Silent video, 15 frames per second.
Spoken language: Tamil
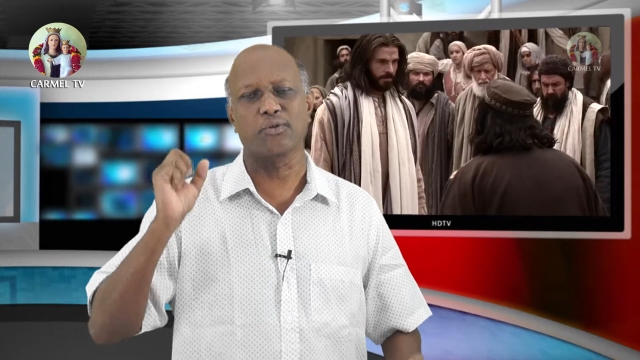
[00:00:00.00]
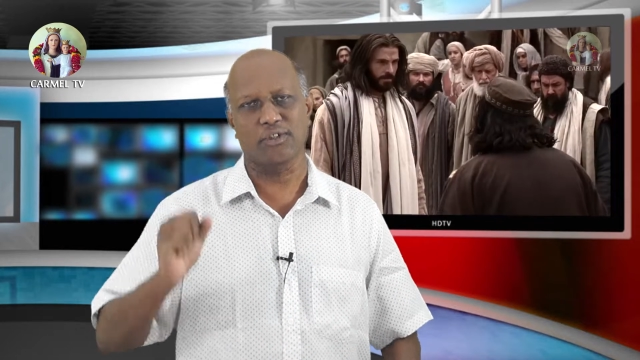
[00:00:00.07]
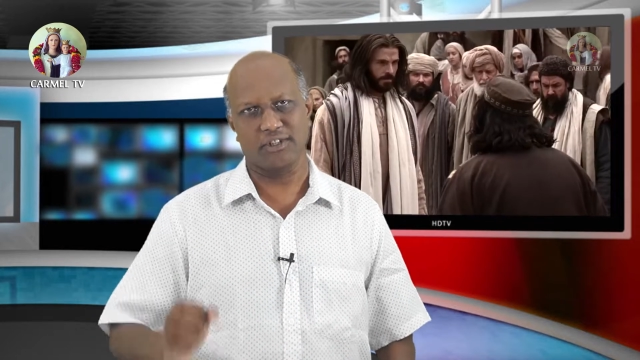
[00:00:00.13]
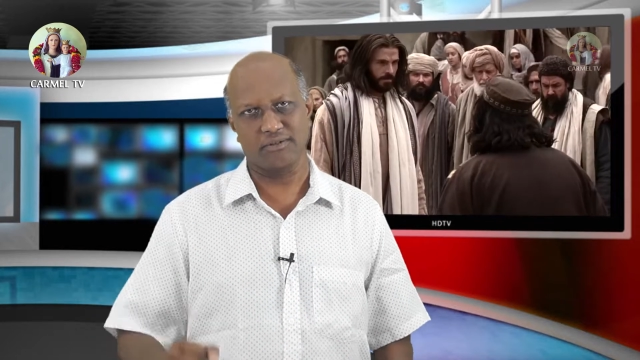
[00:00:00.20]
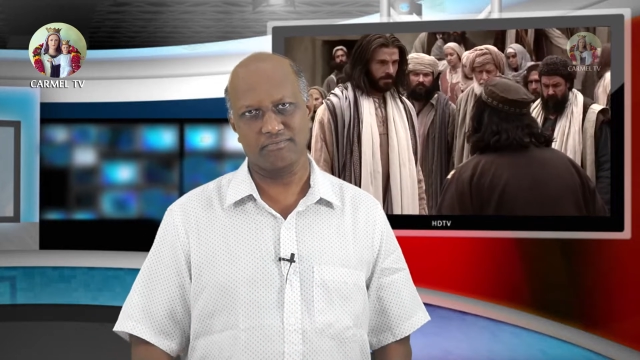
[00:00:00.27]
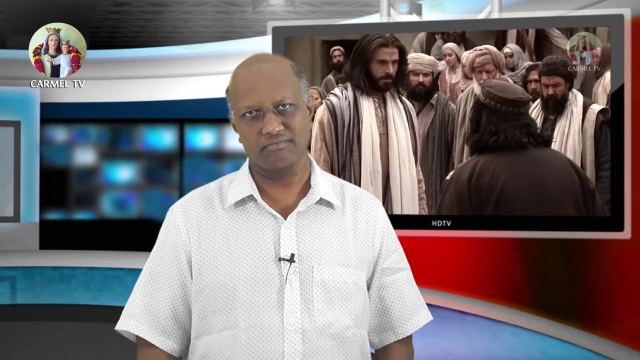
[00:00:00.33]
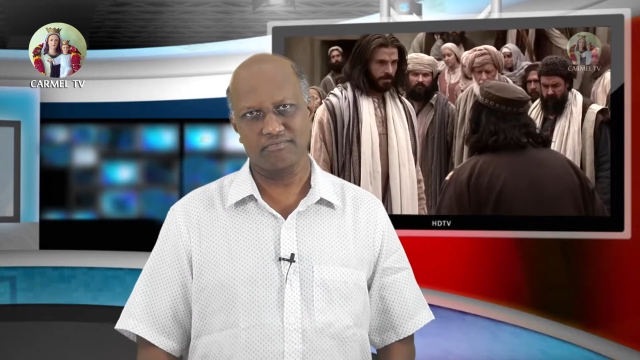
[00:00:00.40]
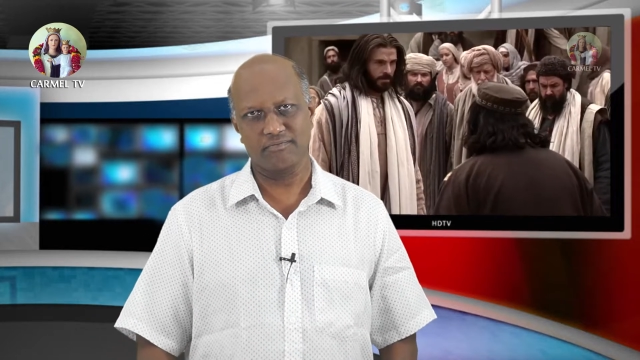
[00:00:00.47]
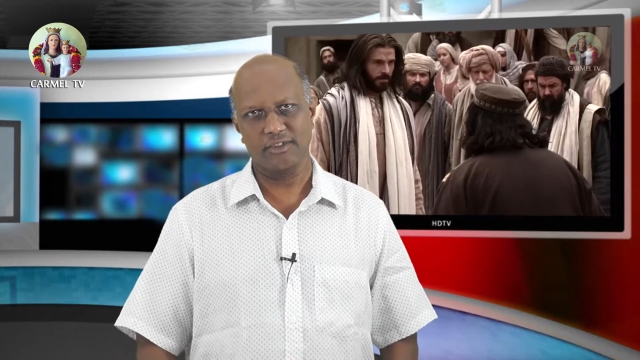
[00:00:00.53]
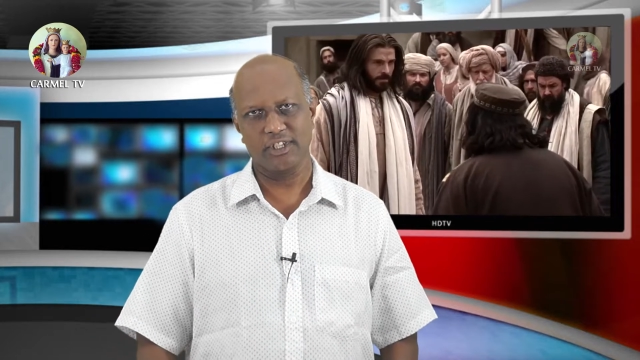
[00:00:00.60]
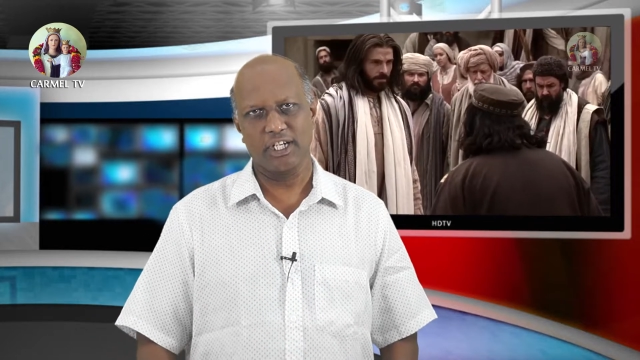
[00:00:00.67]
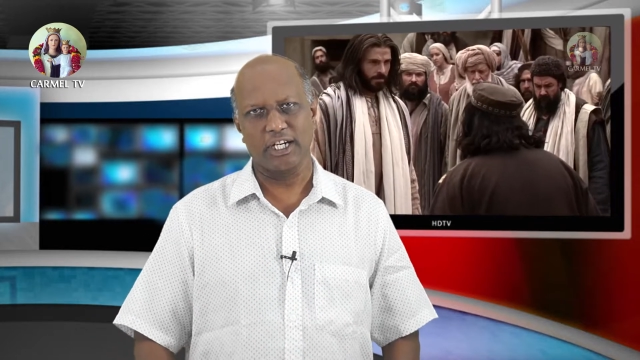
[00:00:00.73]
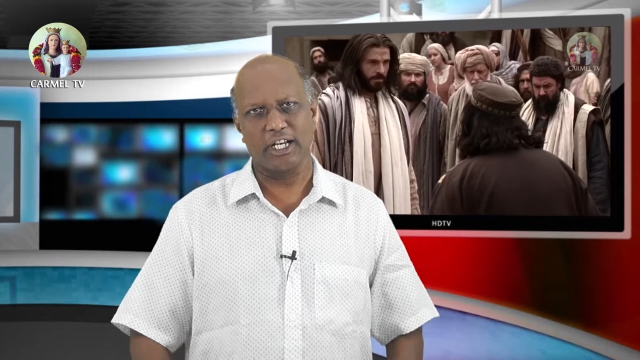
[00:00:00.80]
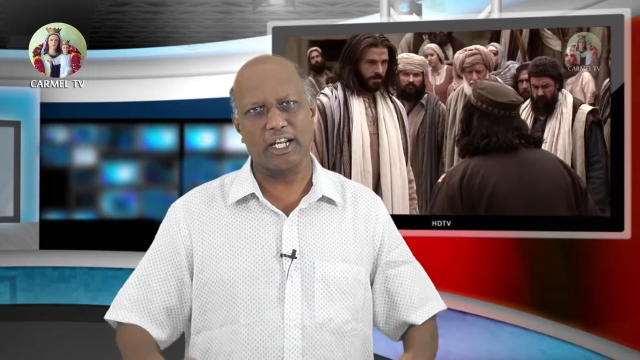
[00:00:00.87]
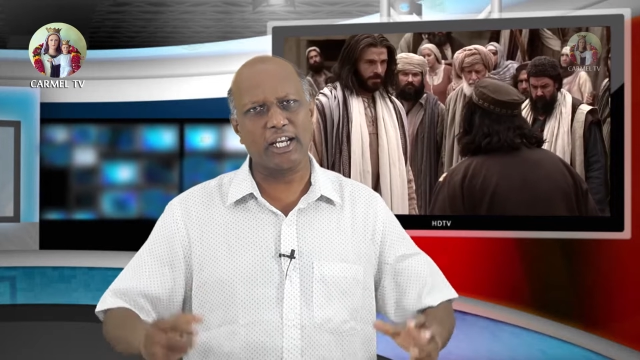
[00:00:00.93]
உண்டு
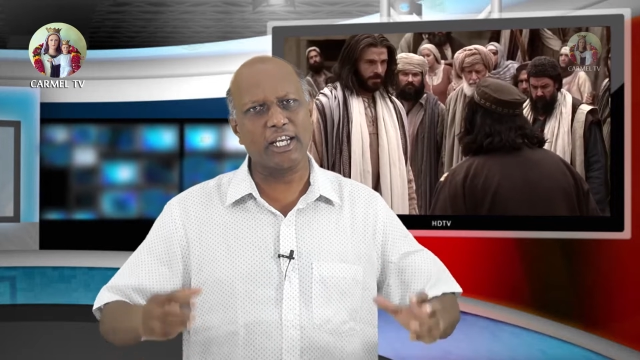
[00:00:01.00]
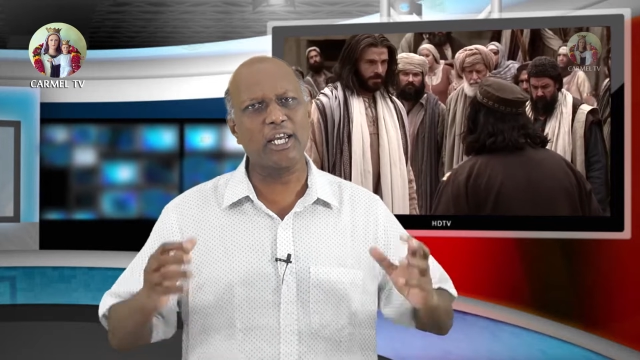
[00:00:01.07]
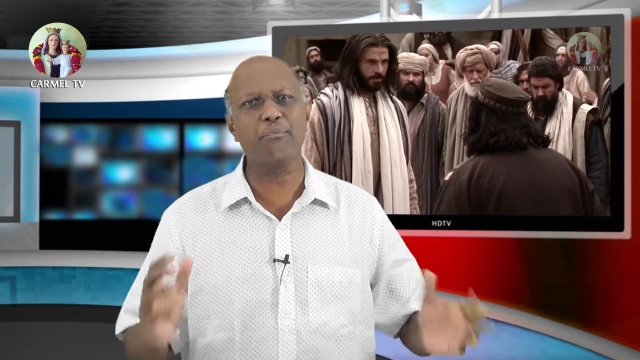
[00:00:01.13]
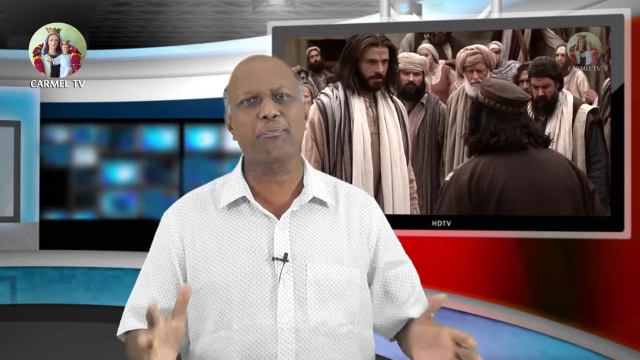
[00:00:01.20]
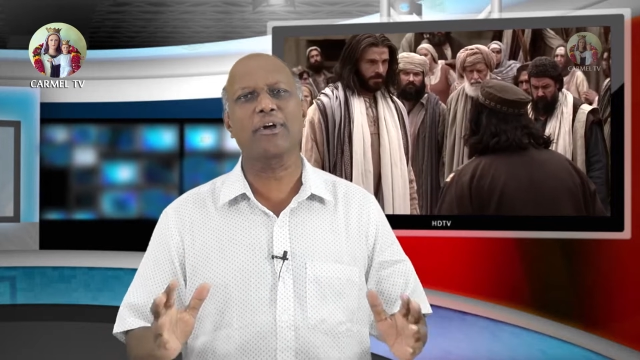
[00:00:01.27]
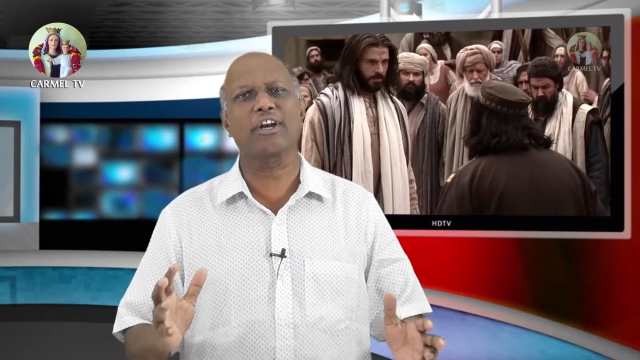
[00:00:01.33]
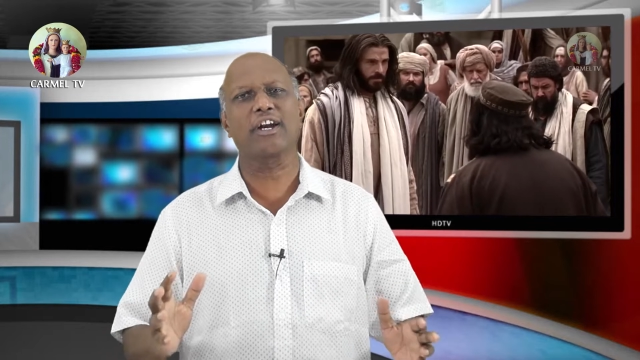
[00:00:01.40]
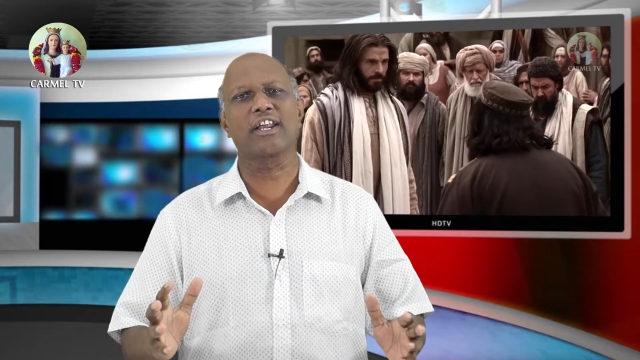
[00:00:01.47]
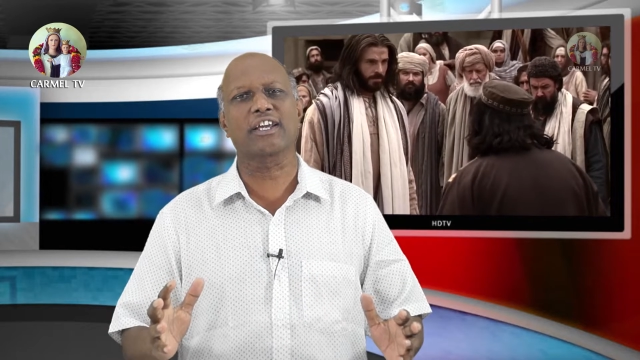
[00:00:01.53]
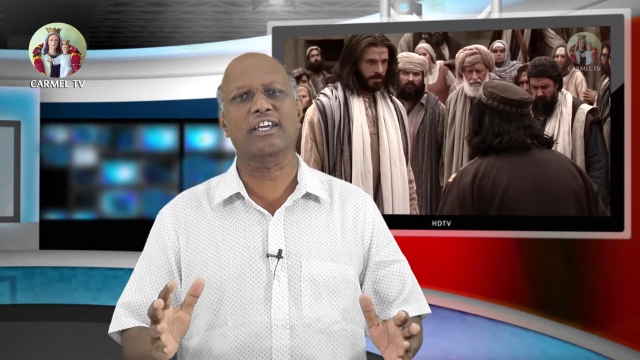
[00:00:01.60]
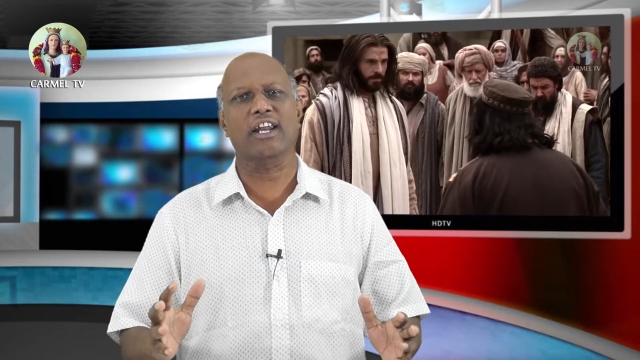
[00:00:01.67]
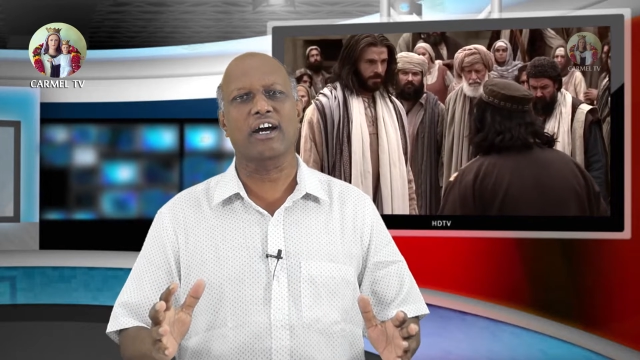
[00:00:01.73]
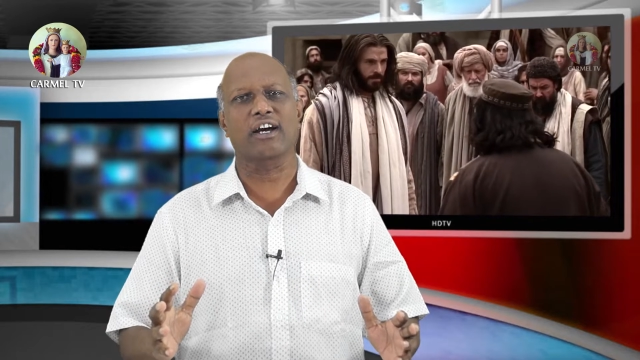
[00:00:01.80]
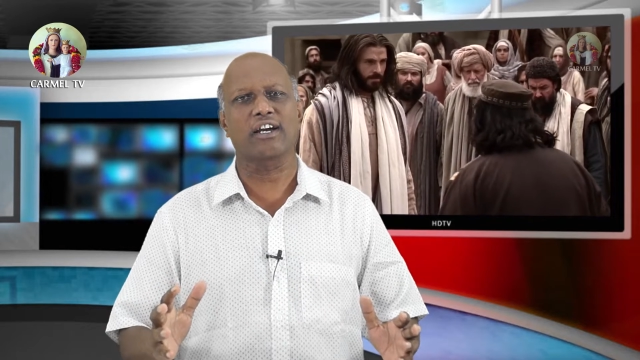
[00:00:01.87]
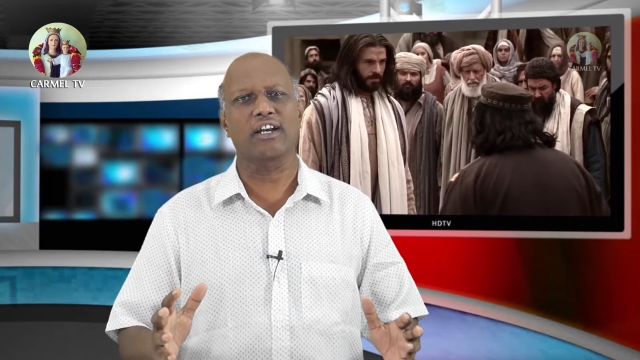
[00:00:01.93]
நிறைய பேர்
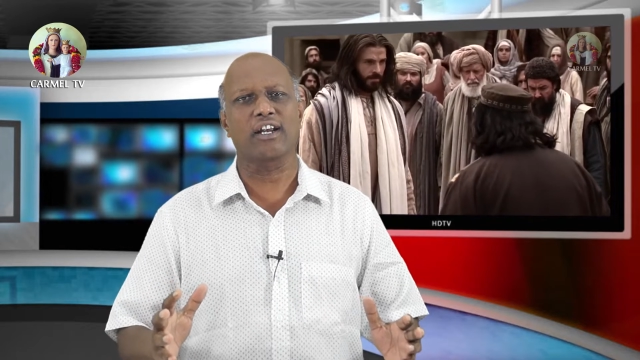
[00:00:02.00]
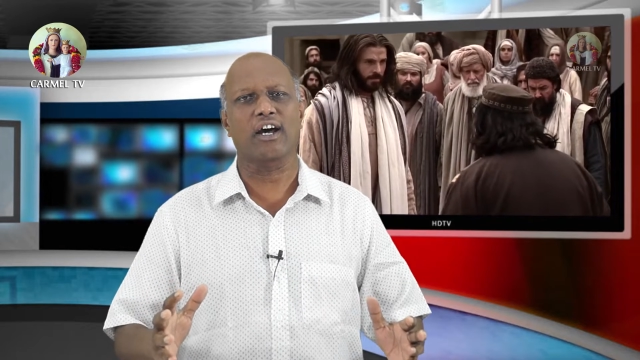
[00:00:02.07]
நினைக்கிறாங்க